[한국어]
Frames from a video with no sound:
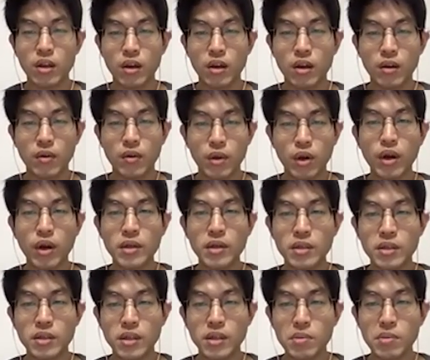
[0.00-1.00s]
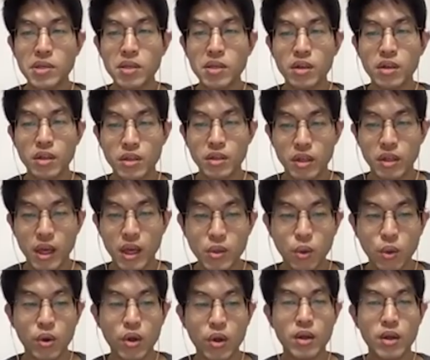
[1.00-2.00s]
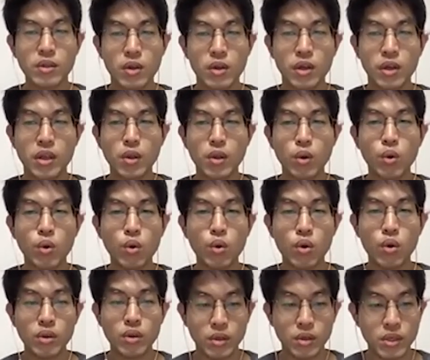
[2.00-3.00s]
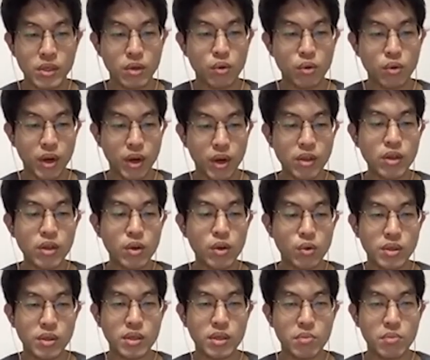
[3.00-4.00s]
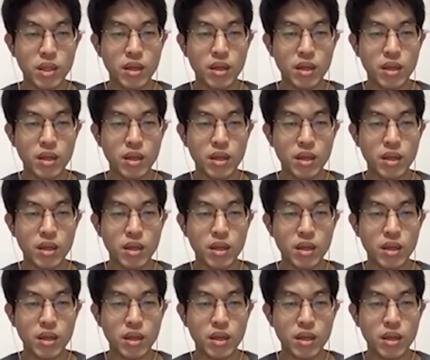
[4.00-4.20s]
여러 가지 서비스를 계속 저희가 내놓고 제공을 해드리고 있습니다.